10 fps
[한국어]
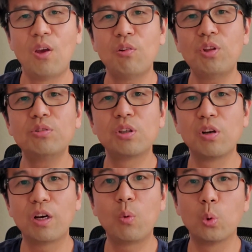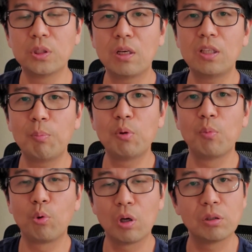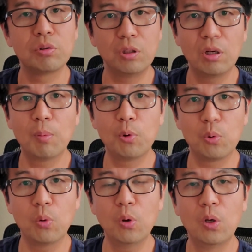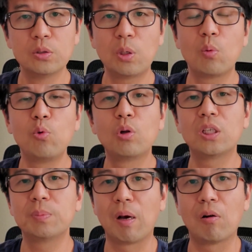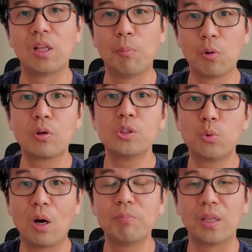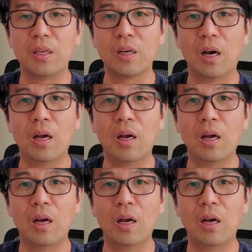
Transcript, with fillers: 근데 이제 그 안에 고장이 나면 뭐 그냥 가서 리턴해버리고 새로 물건 다시 받거나 뭐 그런 식으로 하면 되니까.